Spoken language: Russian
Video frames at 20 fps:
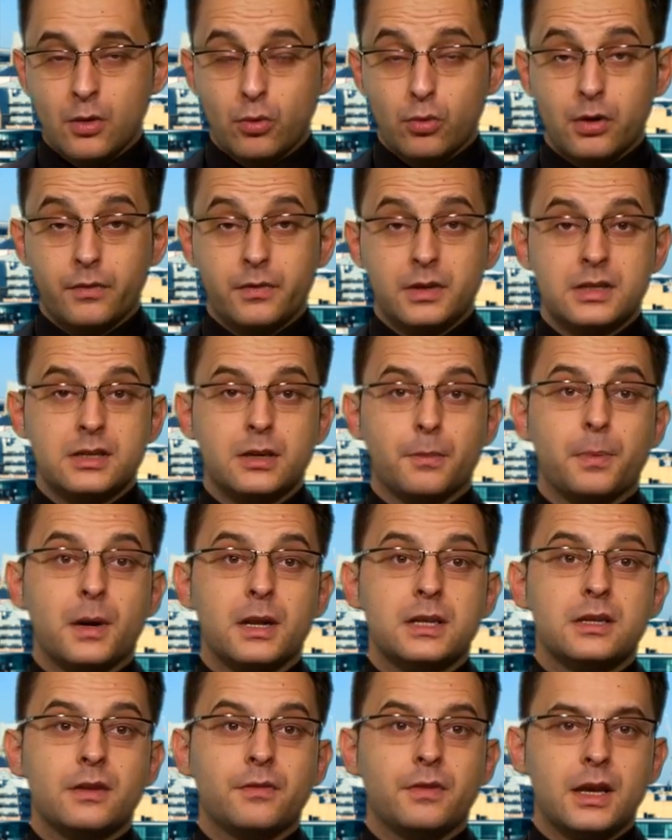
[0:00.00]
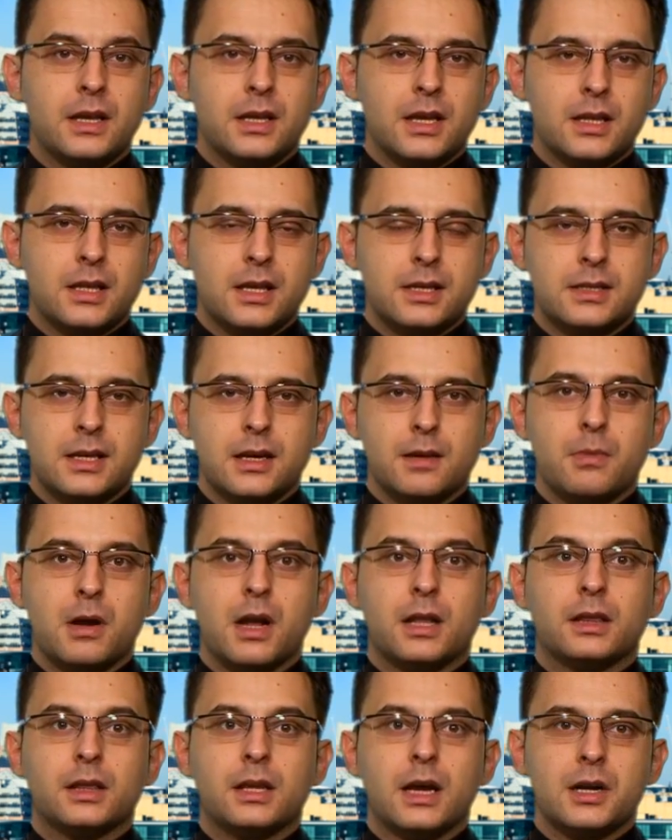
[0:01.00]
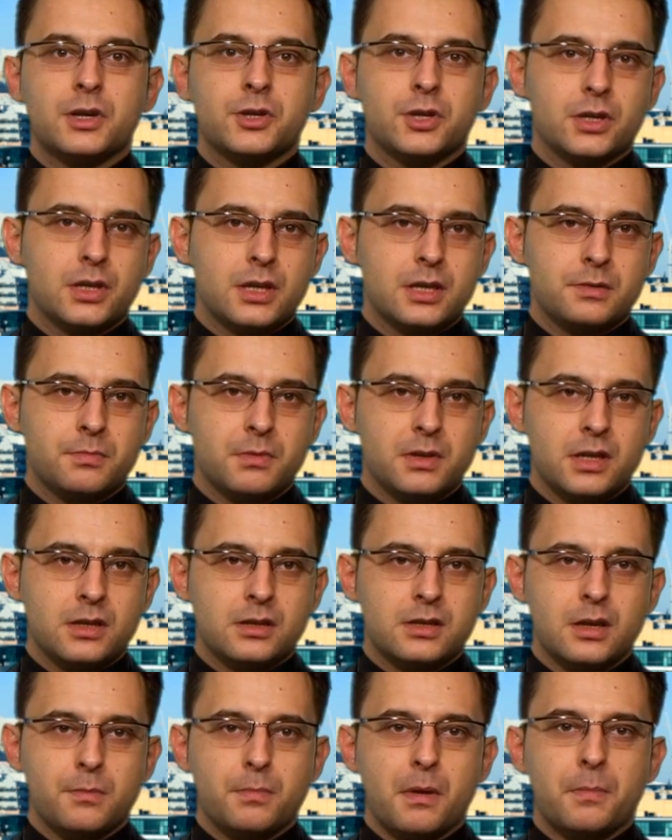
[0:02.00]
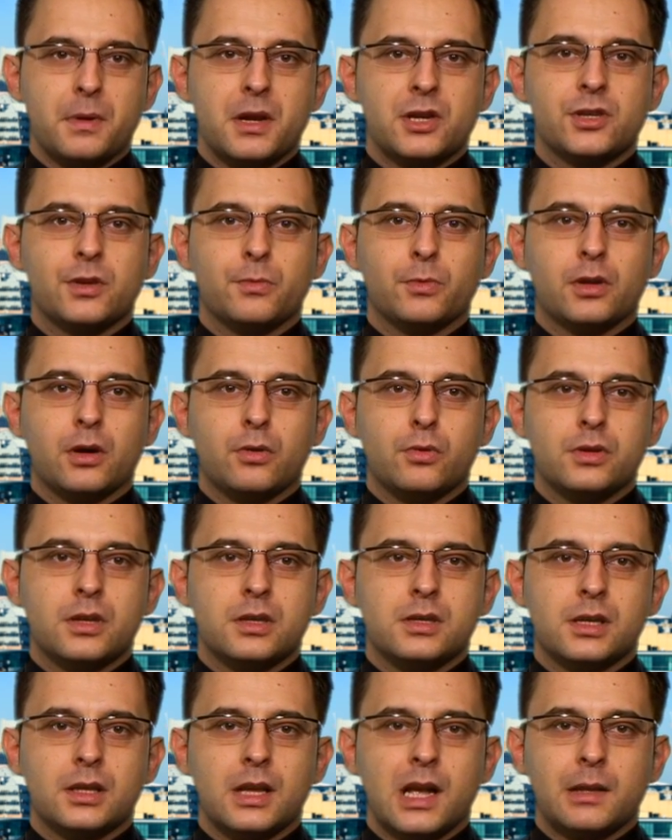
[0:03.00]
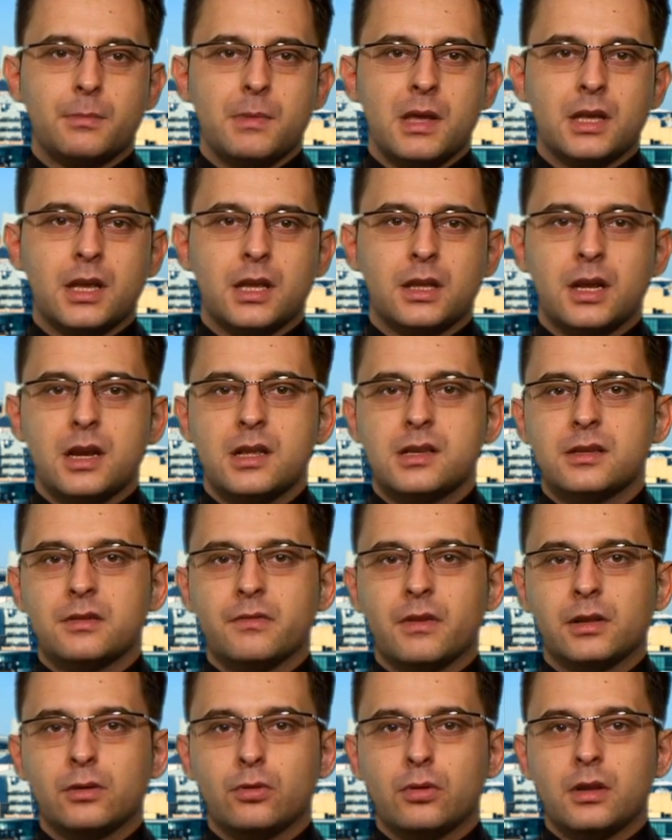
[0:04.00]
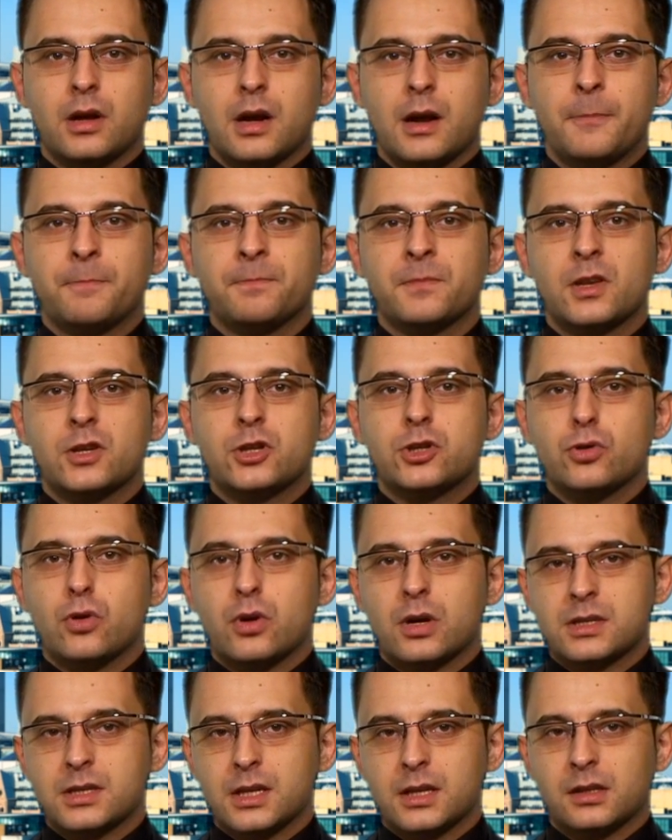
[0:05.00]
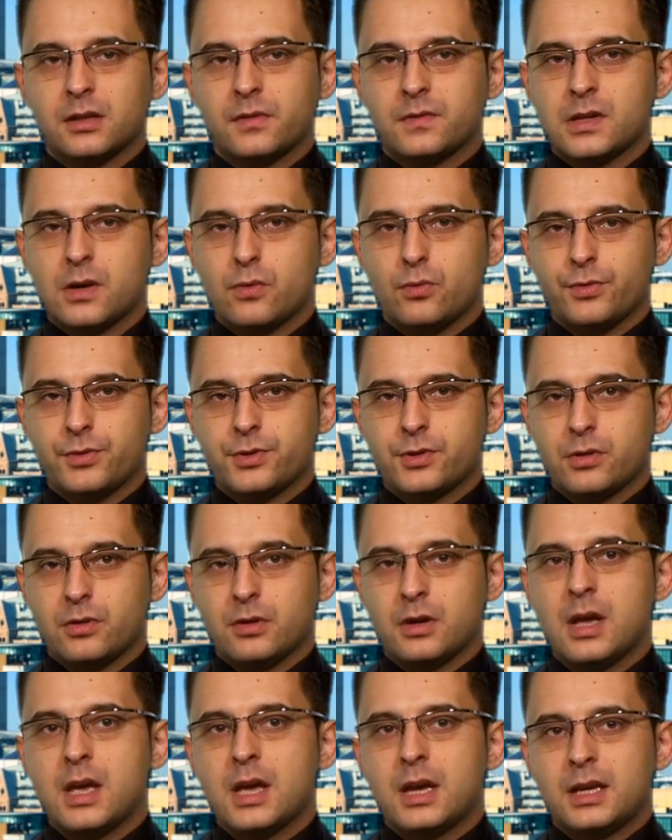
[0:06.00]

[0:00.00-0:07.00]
Уровень сопротивления для серебра также не изменился и по-прежнему находится на отметке 32 доллара 40 центов за унцию.